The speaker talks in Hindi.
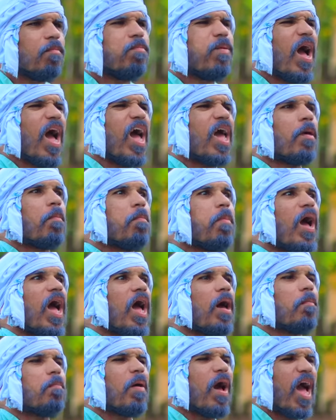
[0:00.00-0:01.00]
बाय
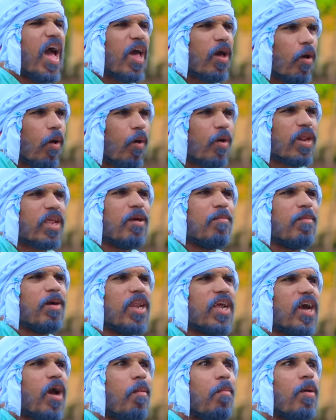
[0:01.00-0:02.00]
बाय बाय हो रही
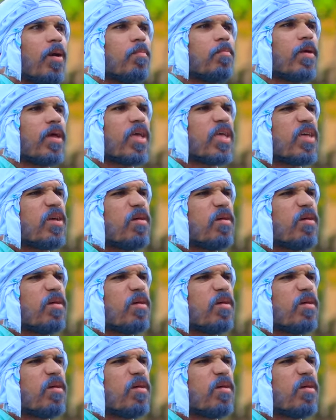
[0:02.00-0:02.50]
मेरे कमर में